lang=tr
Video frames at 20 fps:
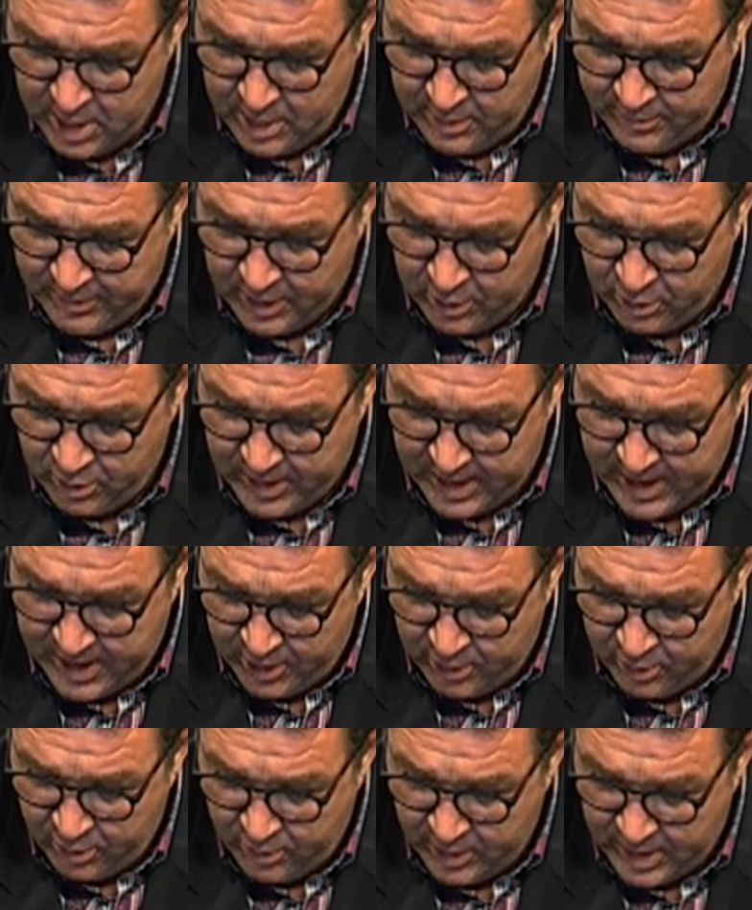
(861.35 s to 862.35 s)
Faruk
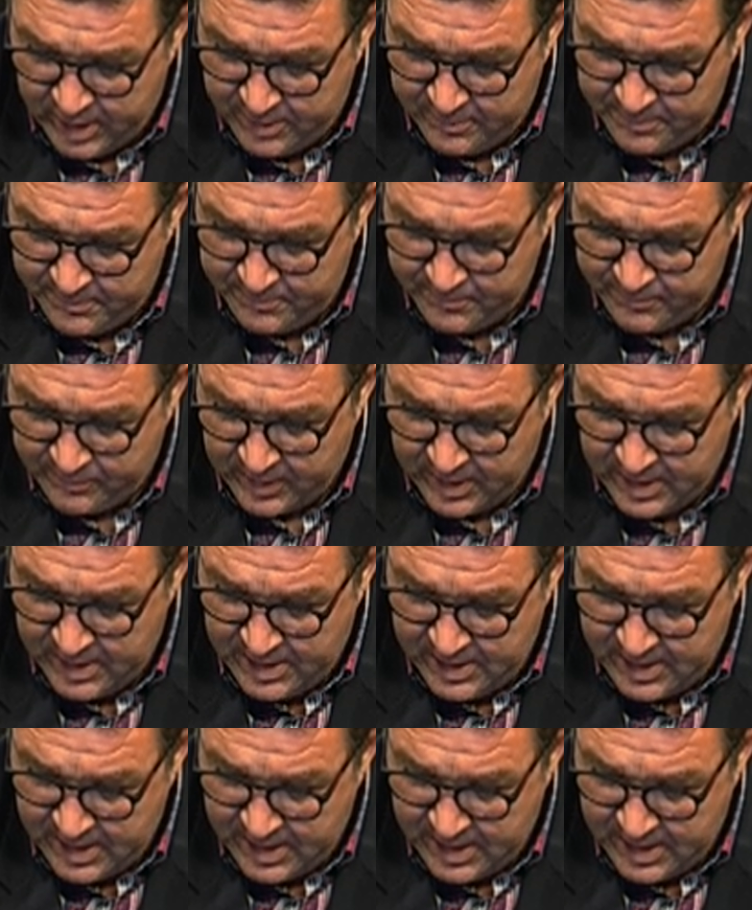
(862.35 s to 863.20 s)
Ergüven iyi